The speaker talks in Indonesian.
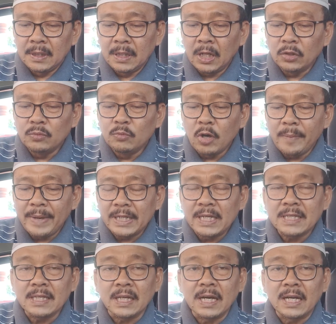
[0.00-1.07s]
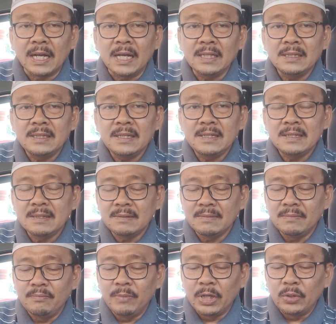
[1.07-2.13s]
Lalu Muhammadiyah sekarang
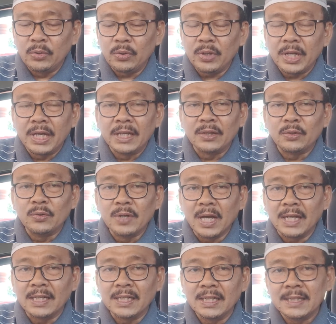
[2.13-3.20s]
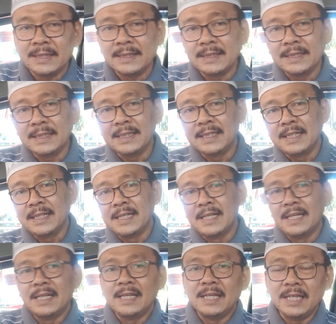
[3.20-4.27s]
menurut hitungan
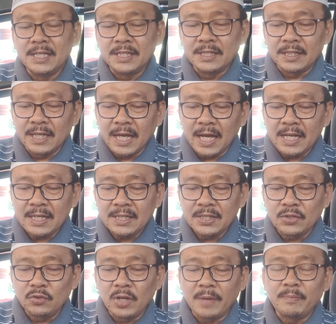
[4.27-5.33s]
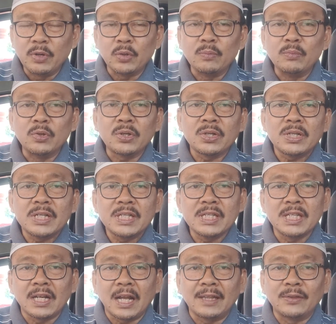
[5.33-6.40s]
Hijriah sudah berumur
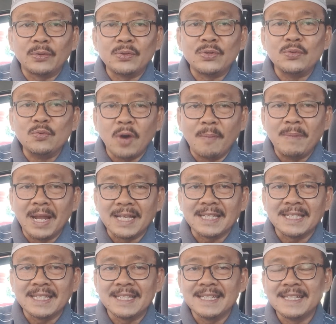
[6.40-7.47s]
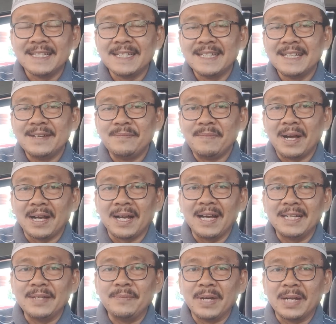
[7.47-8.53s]
112.
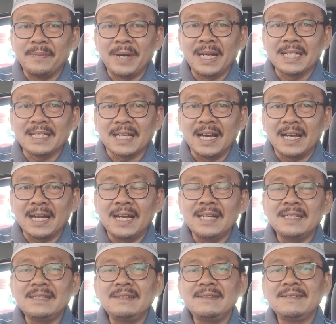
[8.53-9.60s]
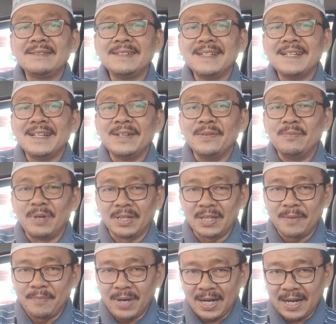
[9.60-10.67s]
Maka di mana-mana sekarang
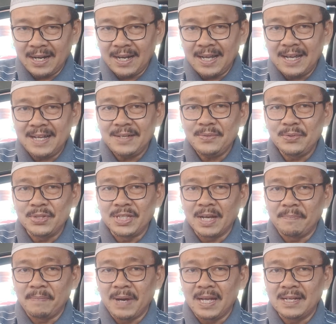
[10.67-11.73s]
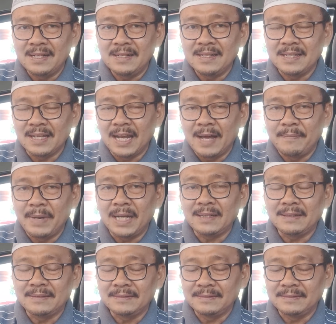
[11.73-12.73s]
bertebaranlah ucapan selamat